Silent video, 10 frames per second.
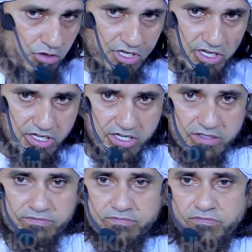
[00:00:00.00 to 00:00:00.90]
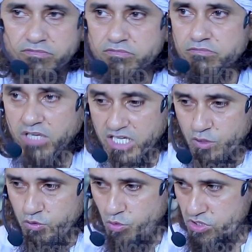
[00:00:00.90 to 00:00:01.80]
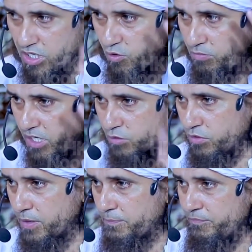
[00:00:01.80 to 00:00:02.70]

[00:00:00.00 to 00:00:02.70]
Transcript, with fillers: कोई नहीं है मैं क्यों दूसरे को मानूं